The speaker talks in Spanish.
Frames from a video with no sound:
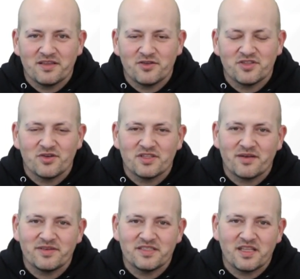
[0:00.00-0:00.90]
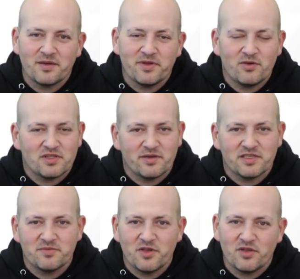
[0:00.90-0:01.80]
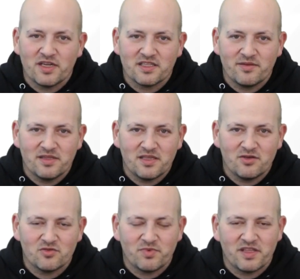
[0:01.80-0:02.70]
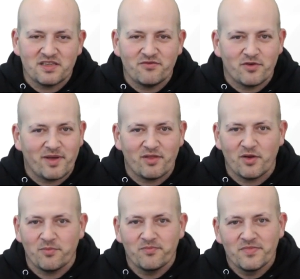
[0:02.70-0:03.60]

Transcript: ya os digo, a través de TRP o a través mío directamente nos pedís información.